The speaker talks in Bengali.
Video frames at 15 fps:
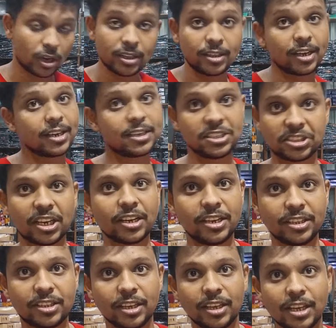দোকান থেকে টি শার্ট
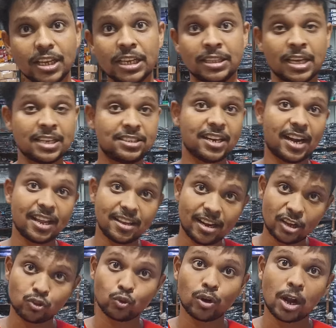নিতে তাই যারা
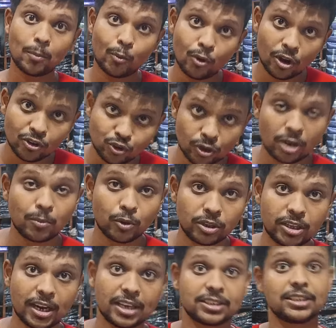যারা সোনারপুর অঞ্চলের
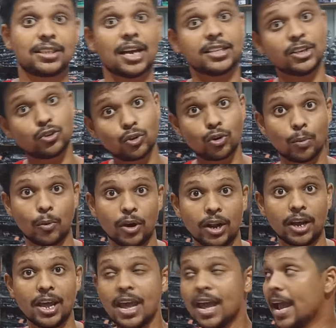মধ্যে আছে তাদের জন্য
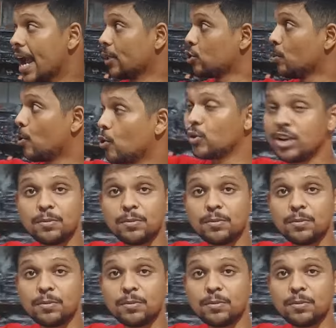বলা এত বড়